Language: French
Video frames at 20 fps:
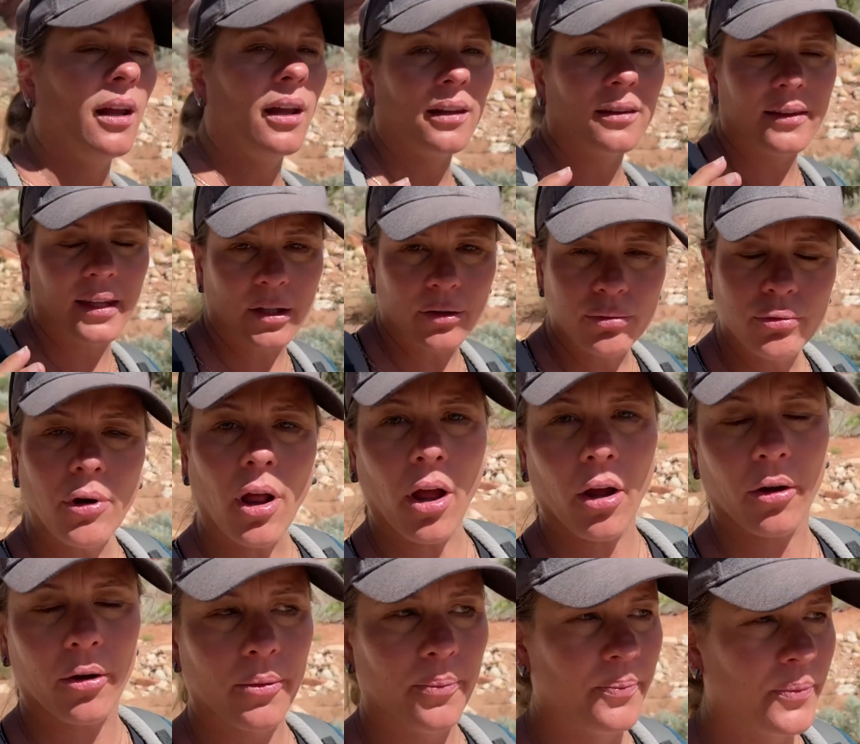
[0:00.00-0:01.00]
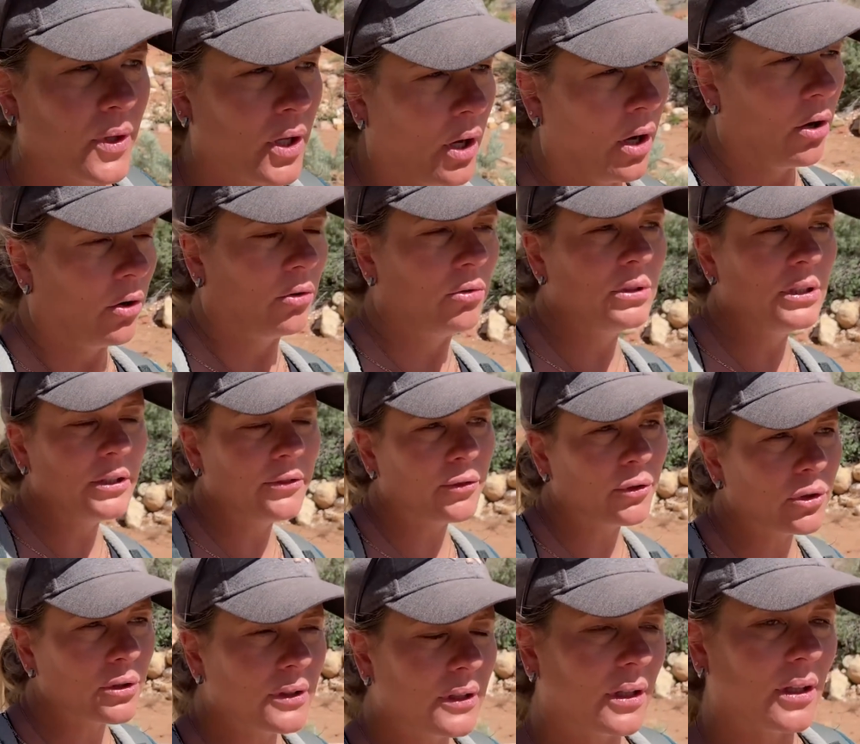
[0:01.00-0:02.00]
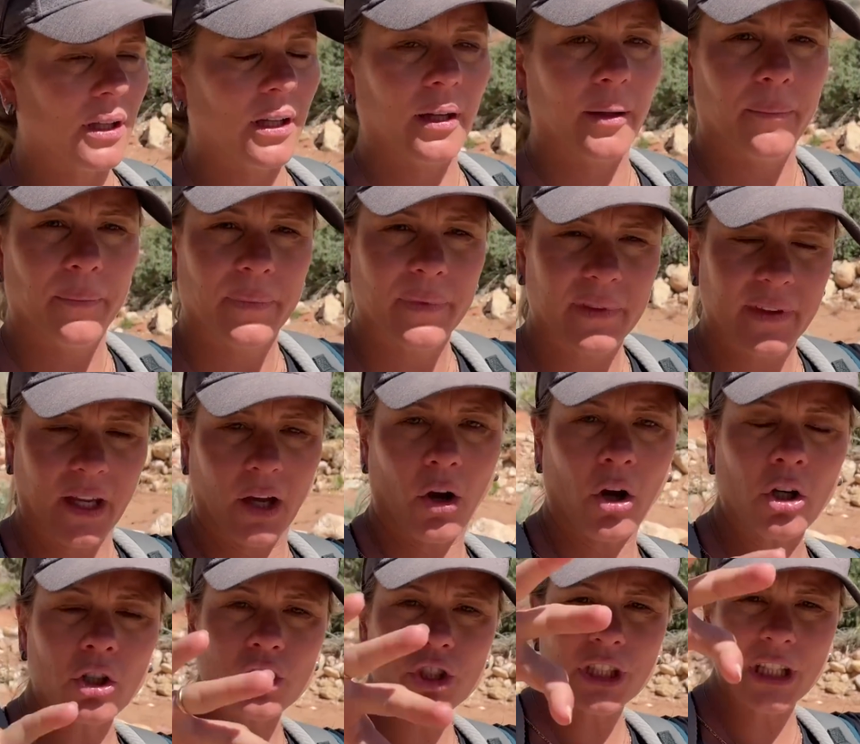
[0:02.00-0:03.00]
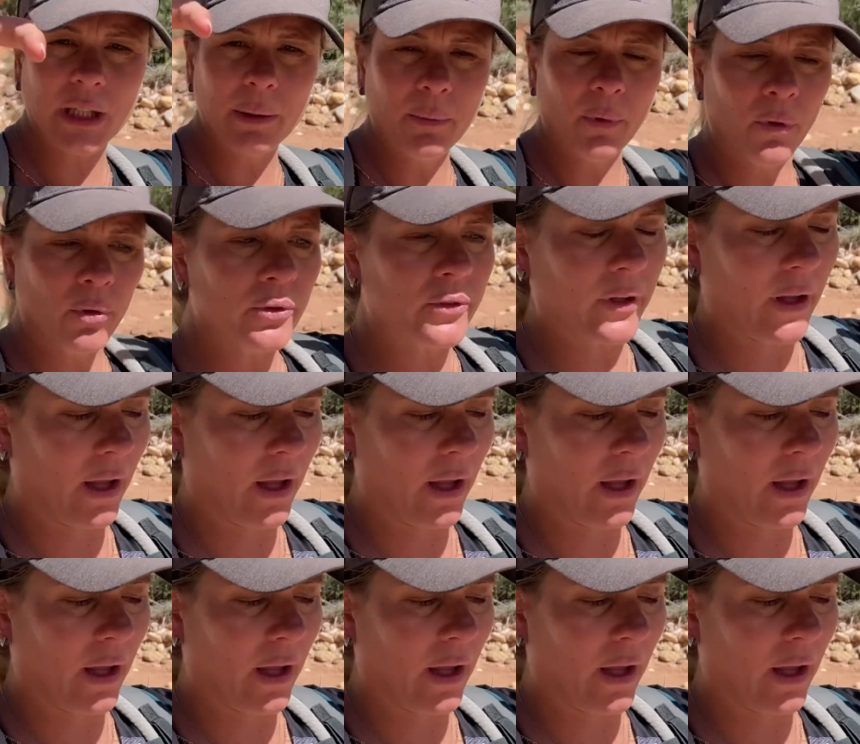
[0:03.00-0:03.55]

des couleurs, au niveau des, roches qui montent